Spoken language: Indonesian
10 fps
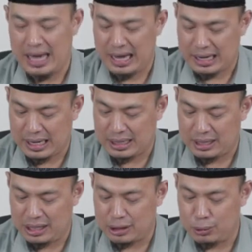
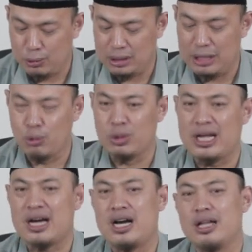Akal itu
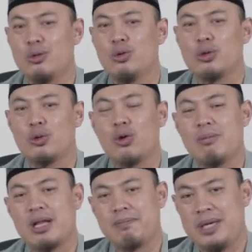digunakan untuk
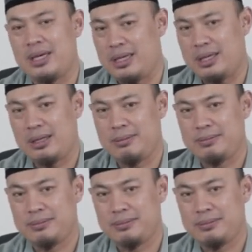berpikir.